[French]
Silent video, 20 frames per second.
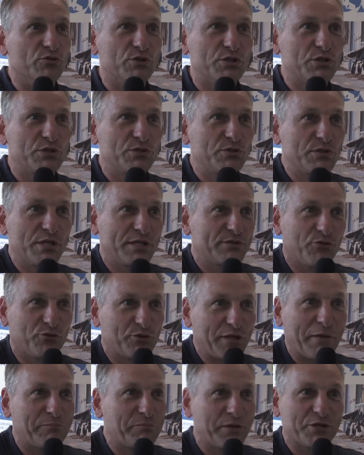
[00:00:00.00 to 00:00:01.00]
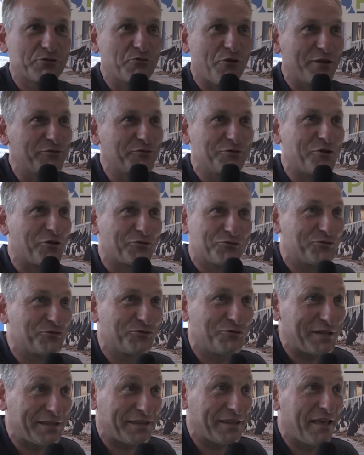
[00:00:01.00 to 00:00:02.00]
j'ai sauté à pieds joints dedans tout
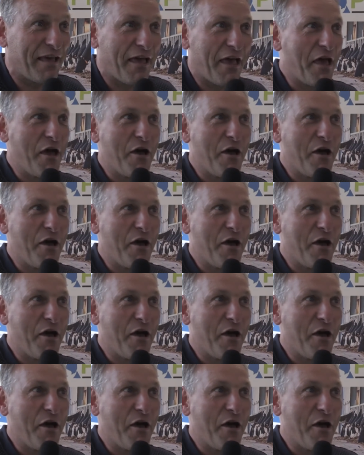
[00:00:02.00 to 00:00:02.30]
de suite